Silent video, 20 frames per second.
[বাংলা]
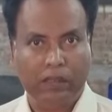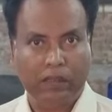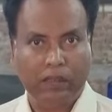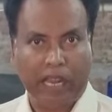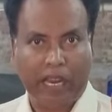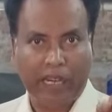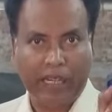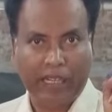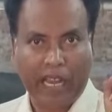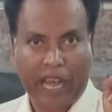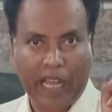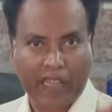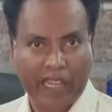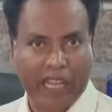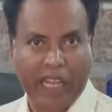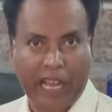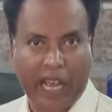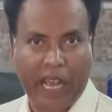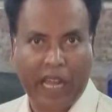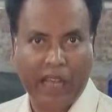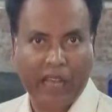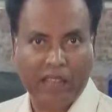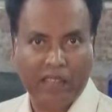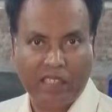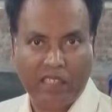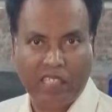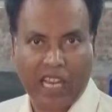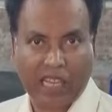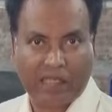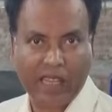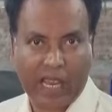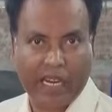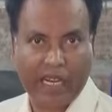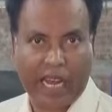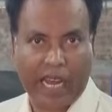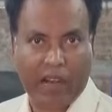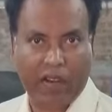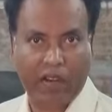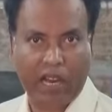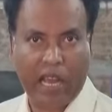তাই না দেখা যাচাই
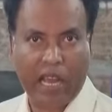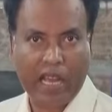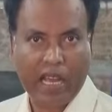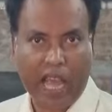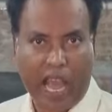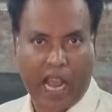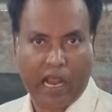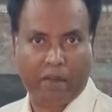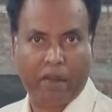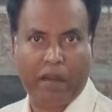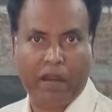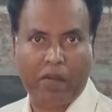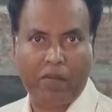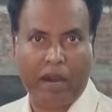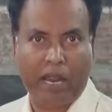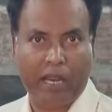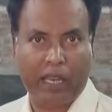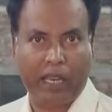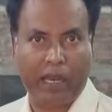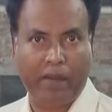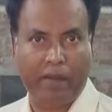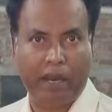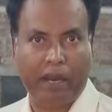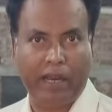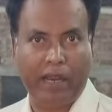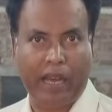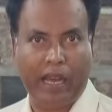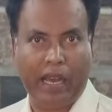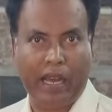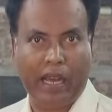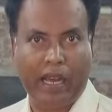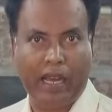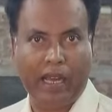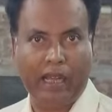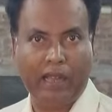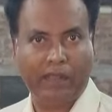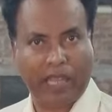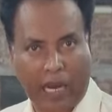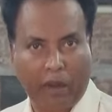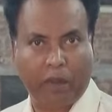না কইরা একবারও মাল কিনবেন না
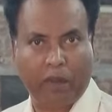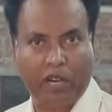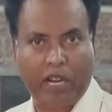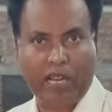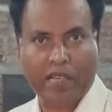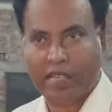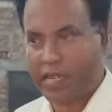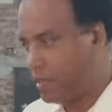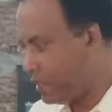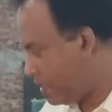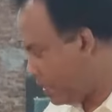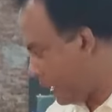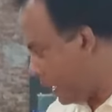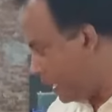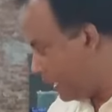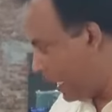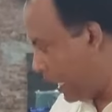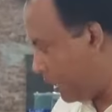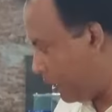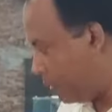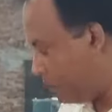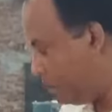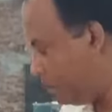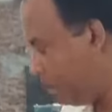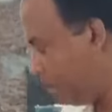তারপরে আসেন এদিকে আনো